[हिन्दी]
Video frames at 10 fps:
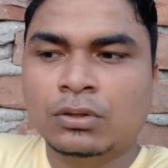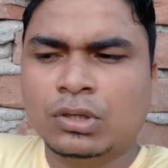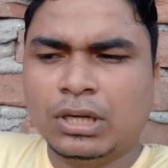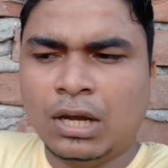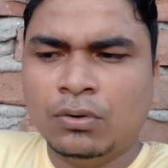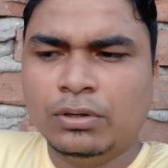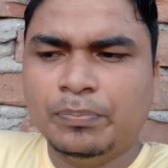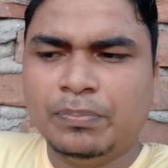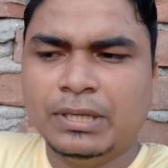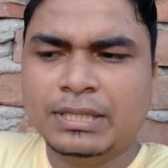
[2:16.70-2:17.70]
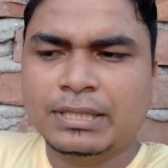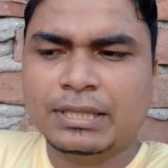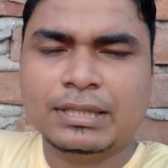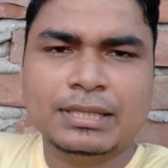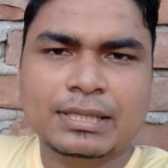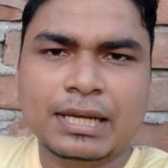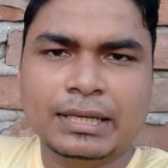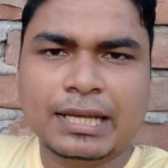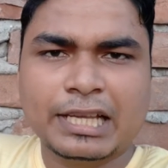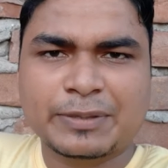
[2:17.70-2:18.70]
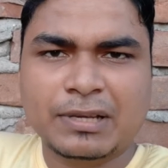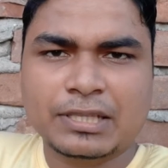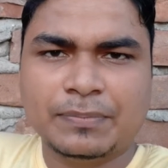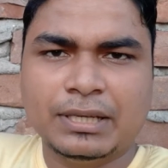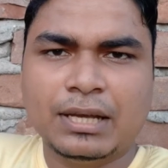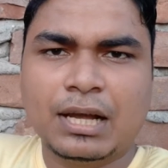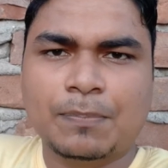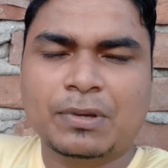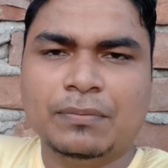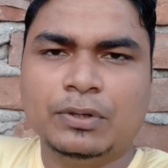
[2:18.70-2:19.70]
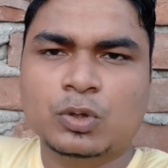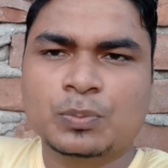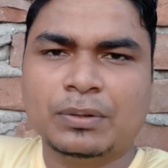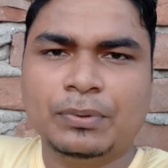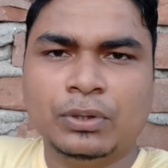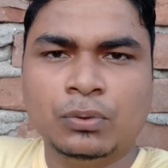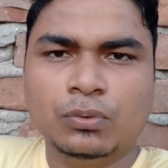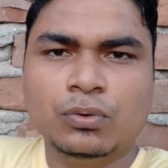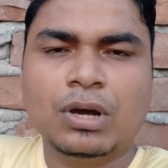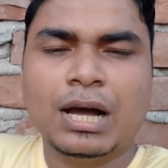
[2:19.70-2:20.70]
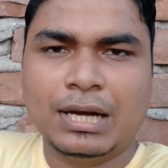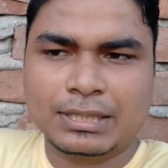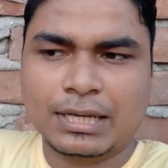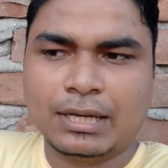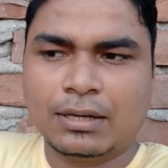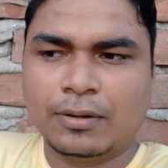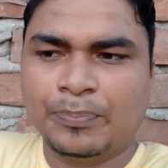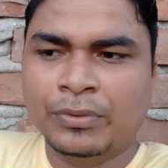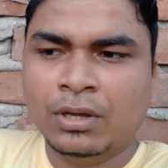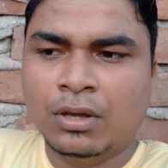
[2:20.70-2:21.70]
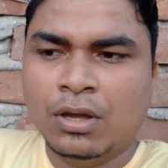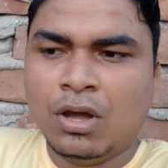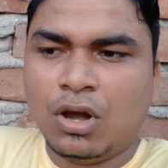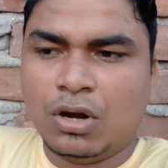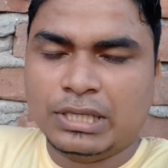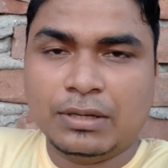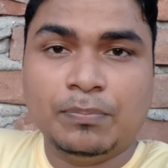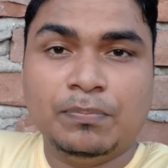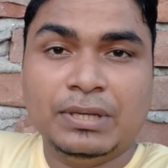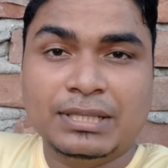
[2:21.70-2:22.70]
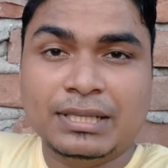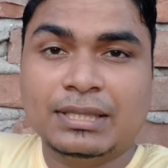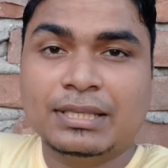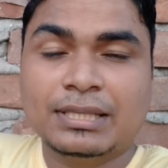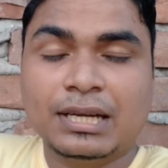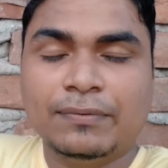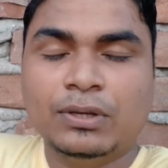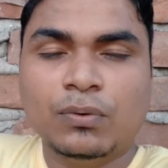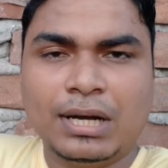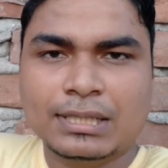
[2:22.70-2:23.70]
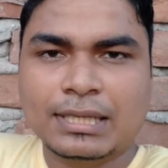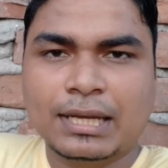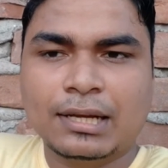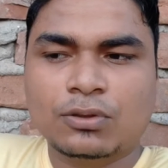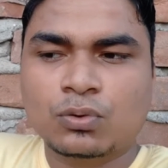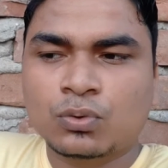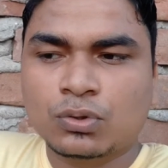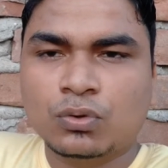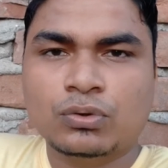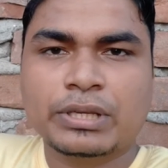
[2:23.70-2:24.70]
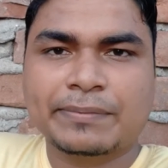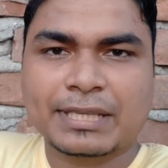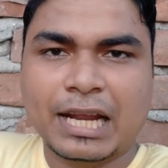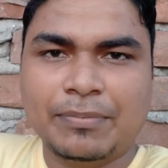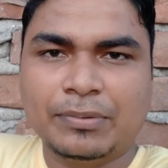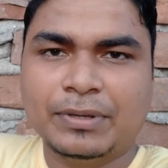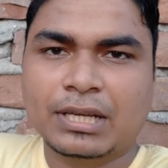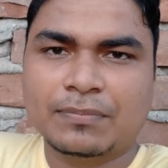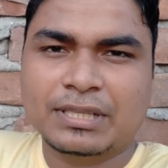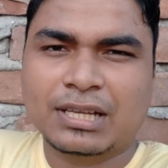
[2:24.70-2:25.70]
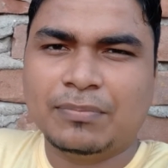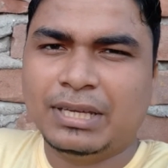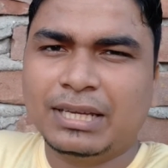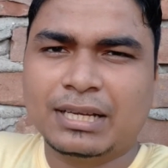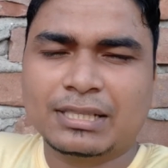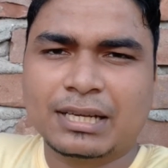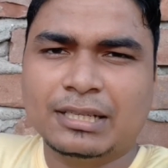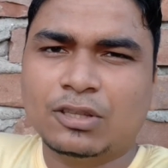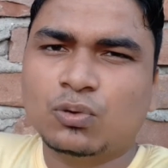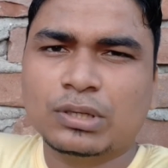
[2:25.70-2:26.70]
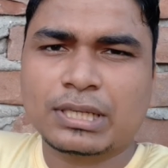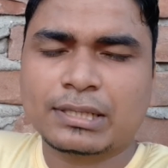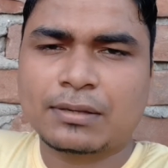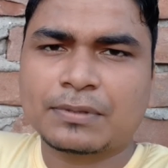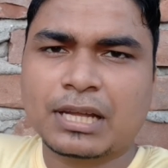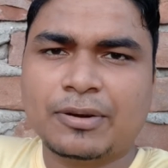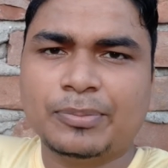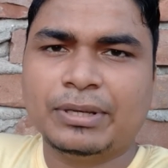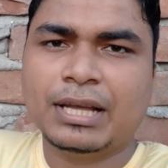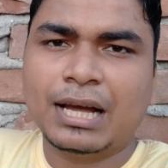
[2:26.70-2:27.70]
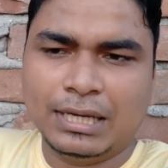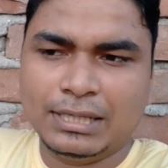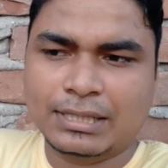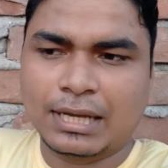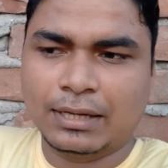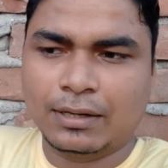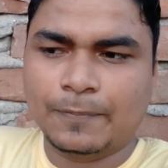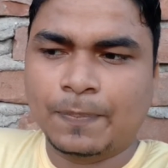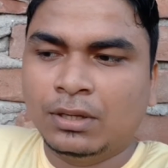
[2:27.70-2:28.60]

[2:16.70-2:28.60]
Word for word: तो अराउंड 20 से तीस हज़ार के आसपास में आपके वीडियोस पर व्यू आ जाएगा और जब 20 से तीस हज़ार व्यू आ जाएगा तो सोच लो सब्सक्राइबर भी कम से कम 1000 या 2000 सब्सक्राइबर भी आ ही जाएगा